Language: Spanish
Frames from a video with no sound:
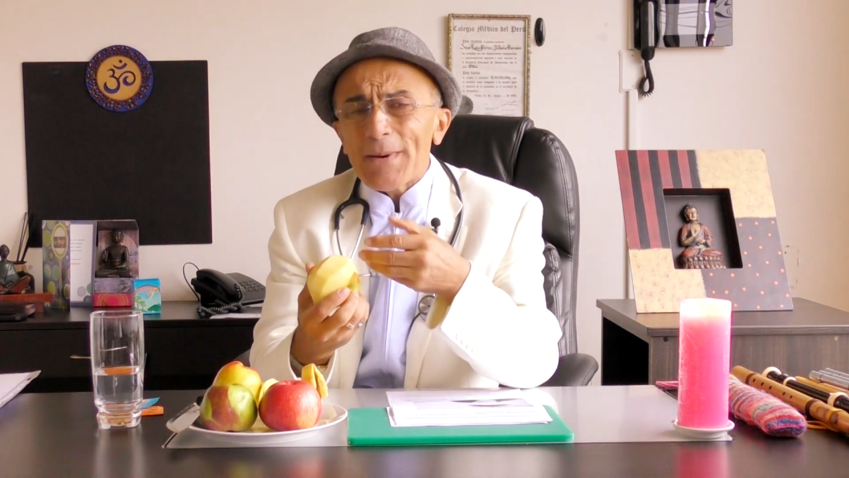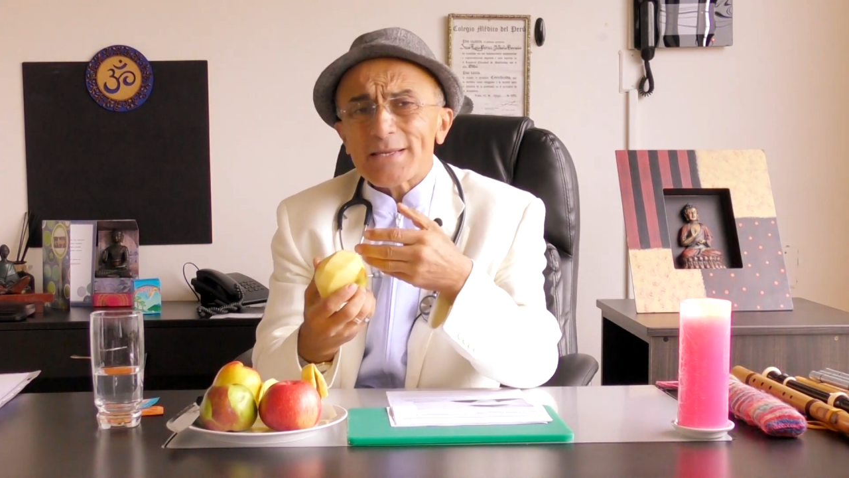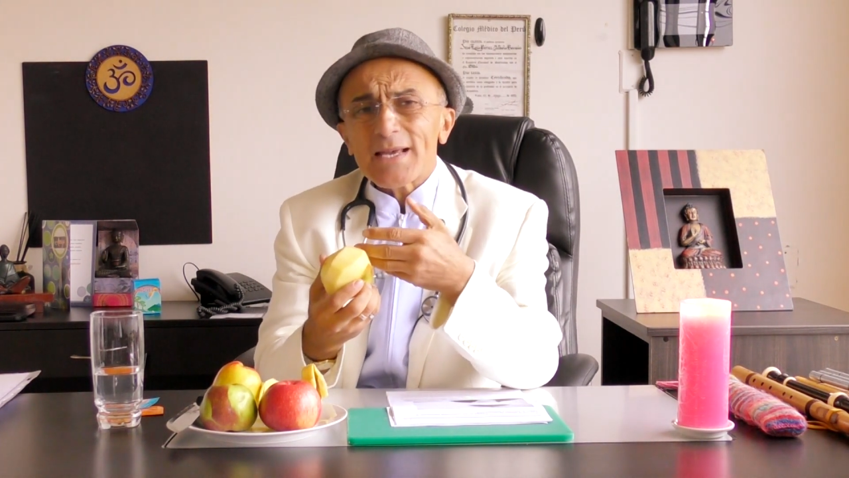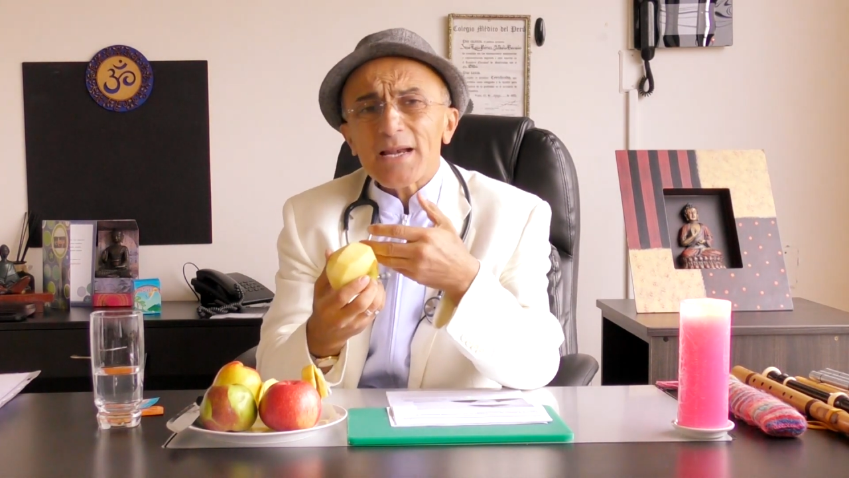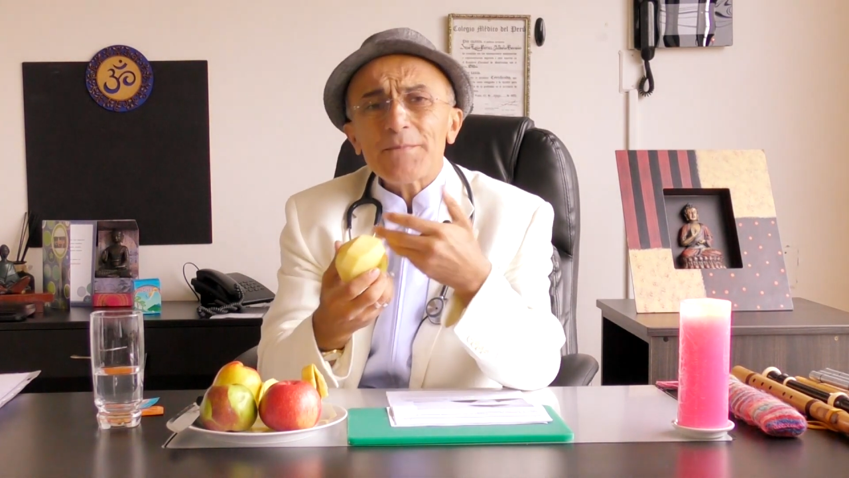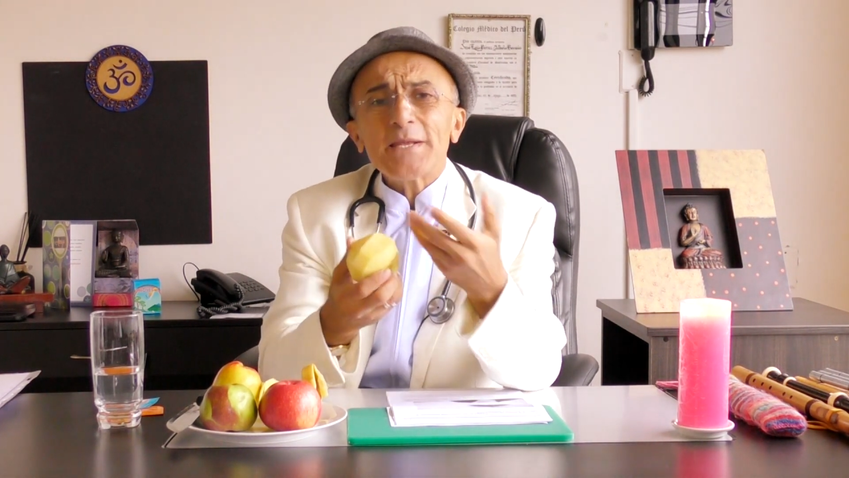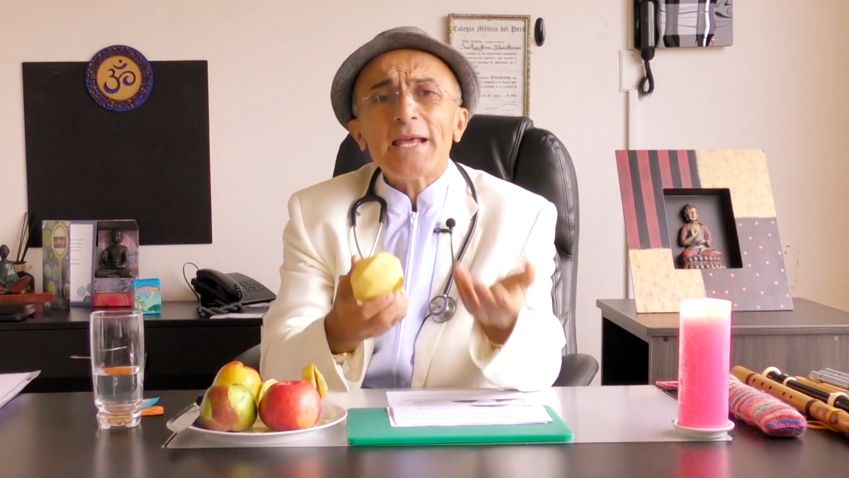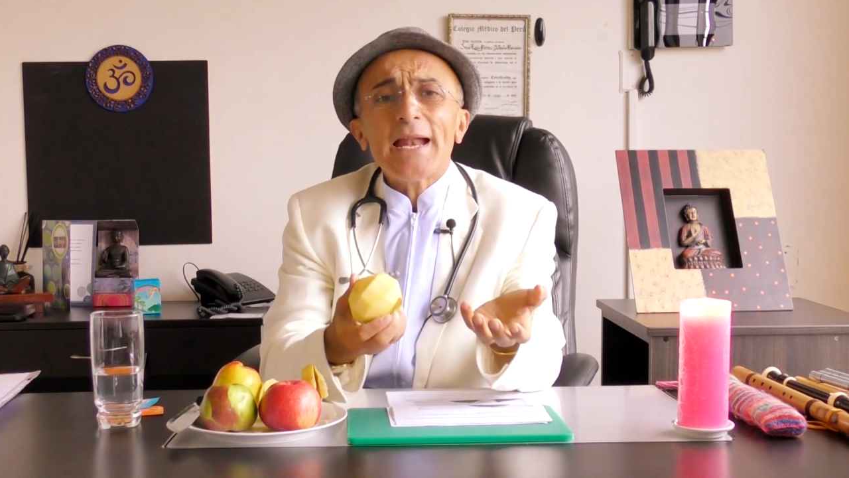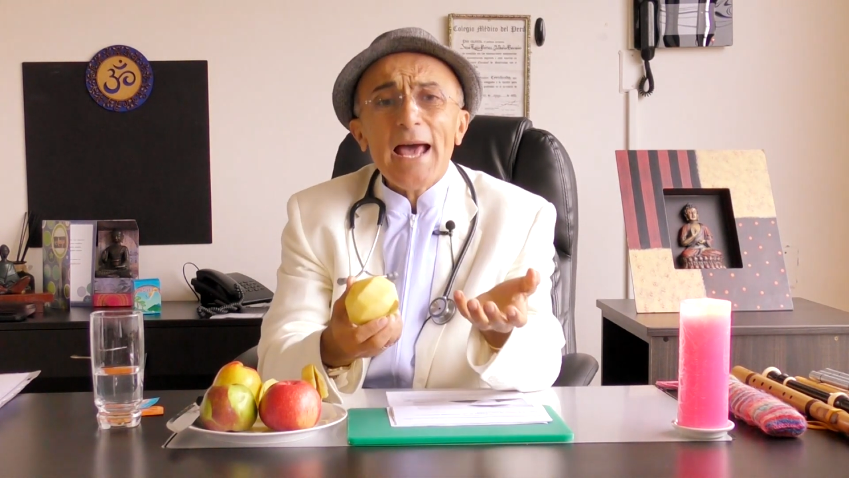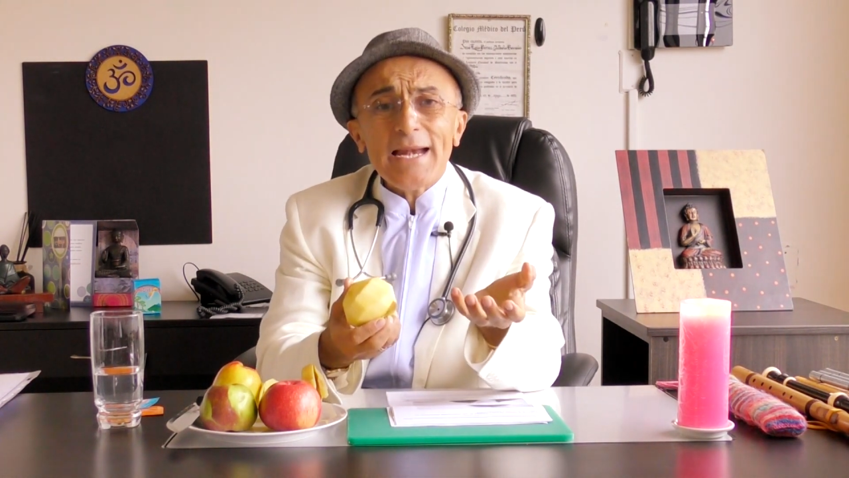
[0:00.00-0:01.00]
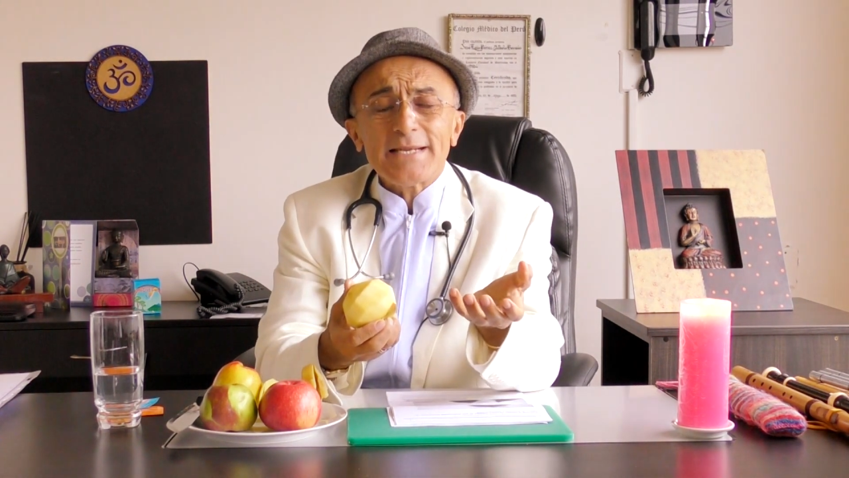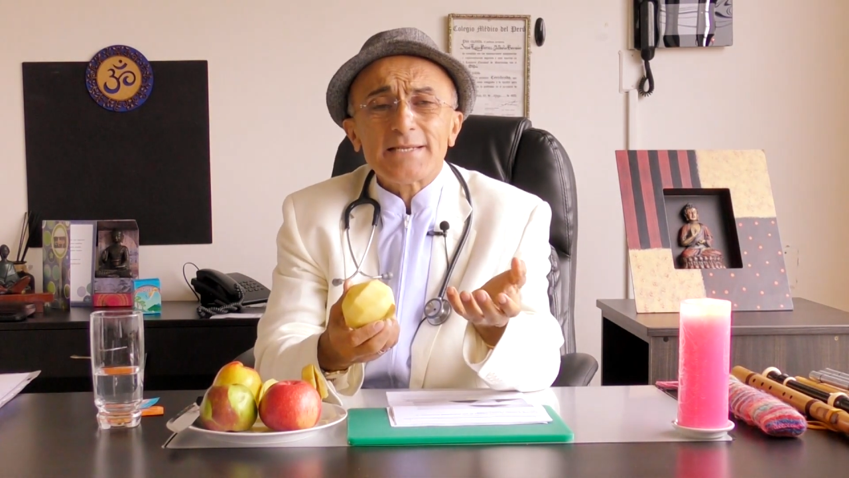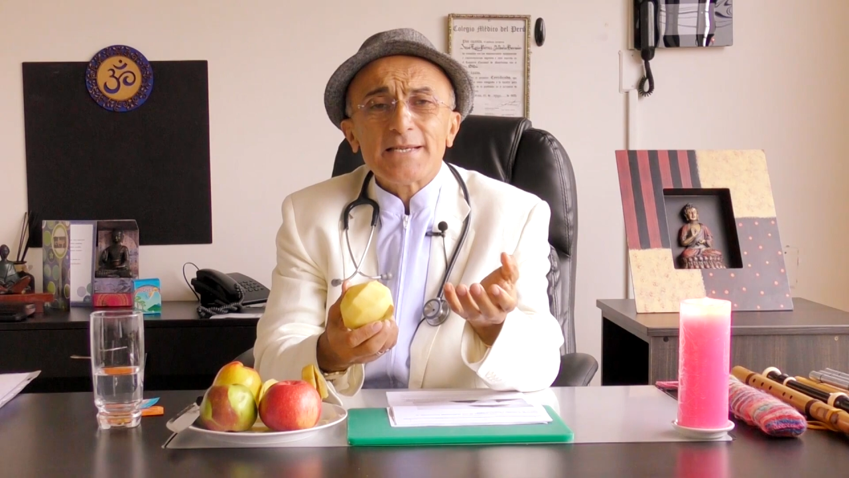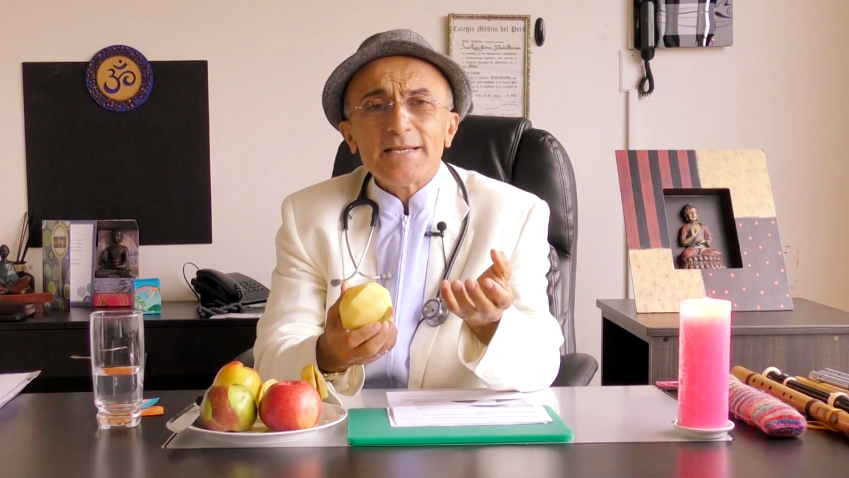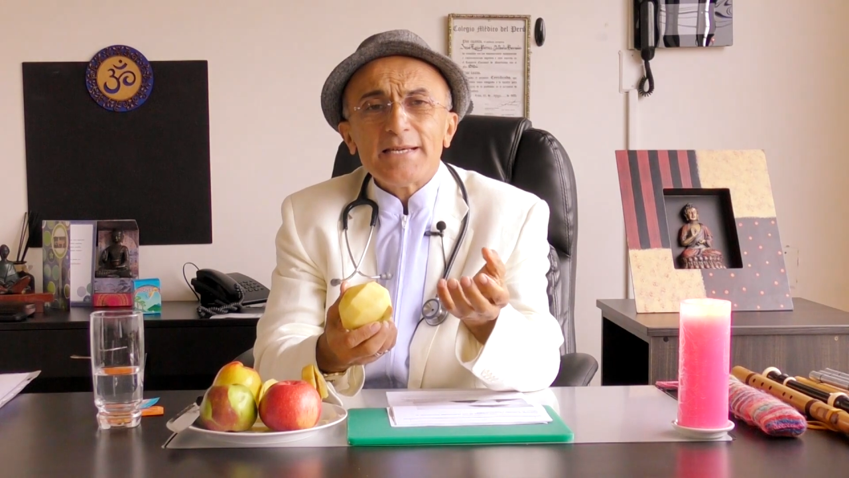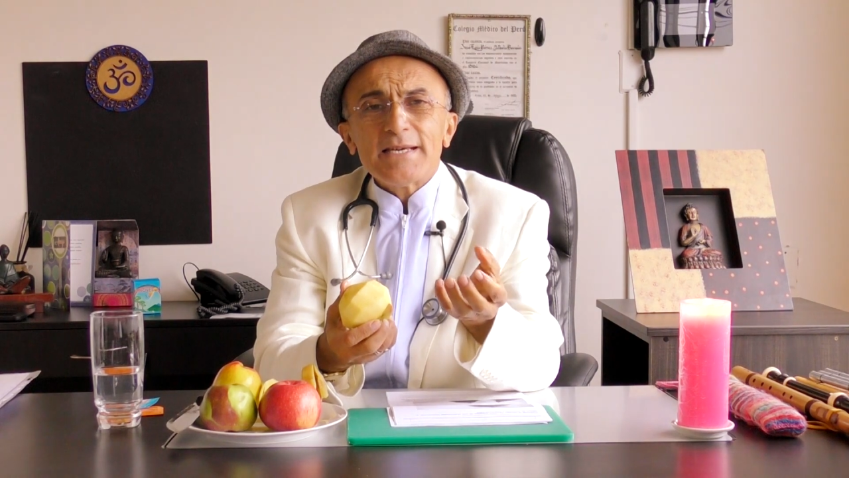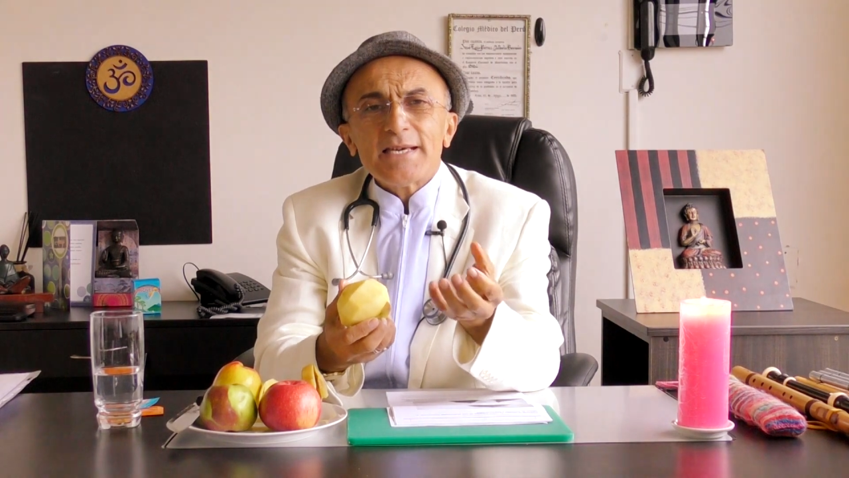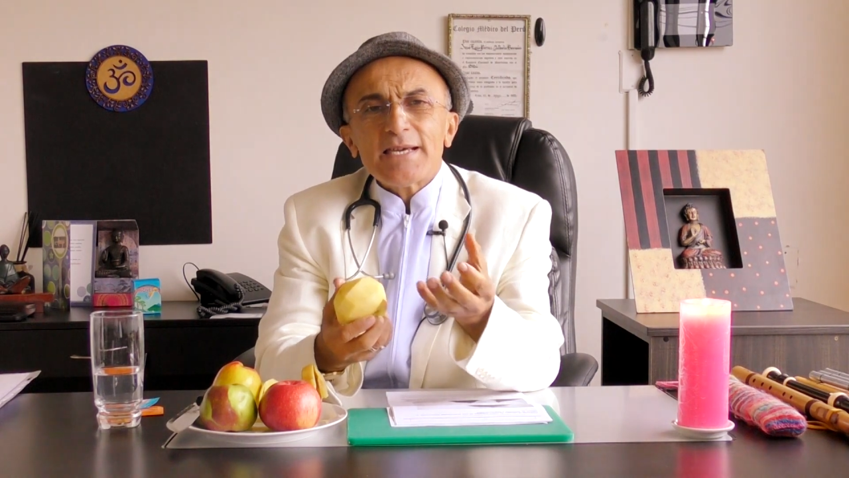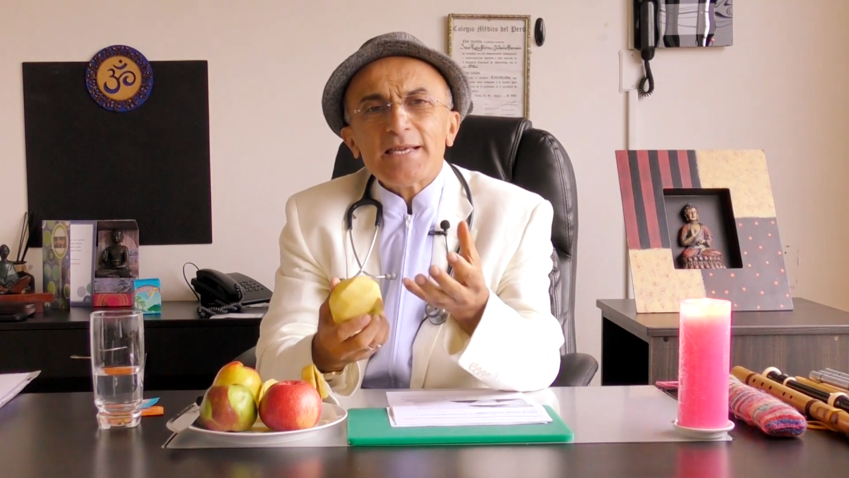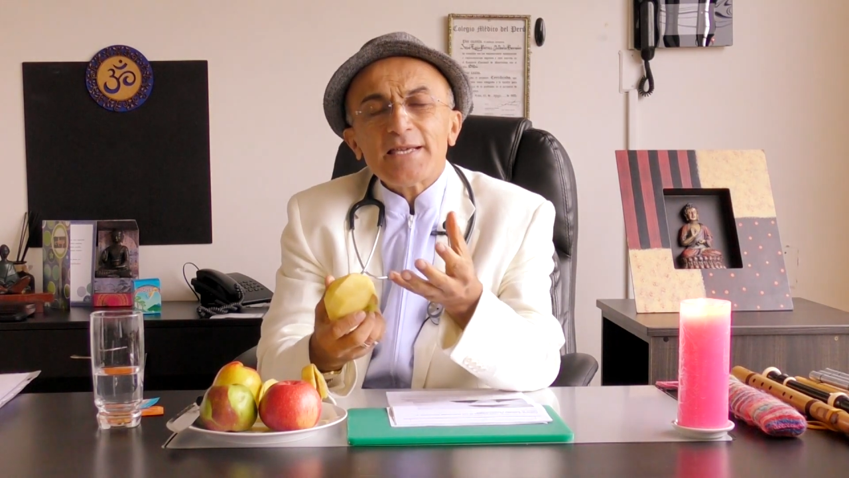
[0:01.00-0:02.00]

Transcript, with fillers: pasarle minerales y